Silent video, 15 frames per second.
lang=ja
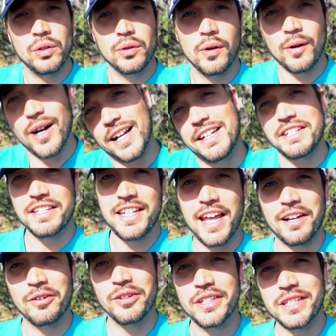動画にし
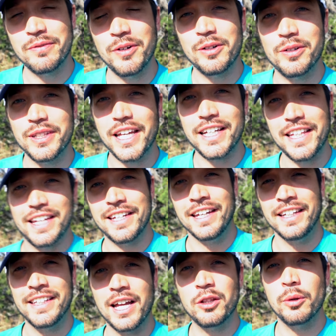てこの質問を答えてい
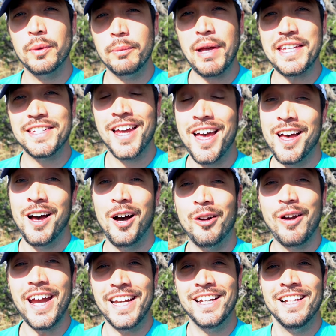きたいと思います。
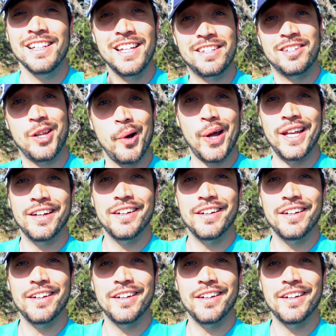Alright, let's do it!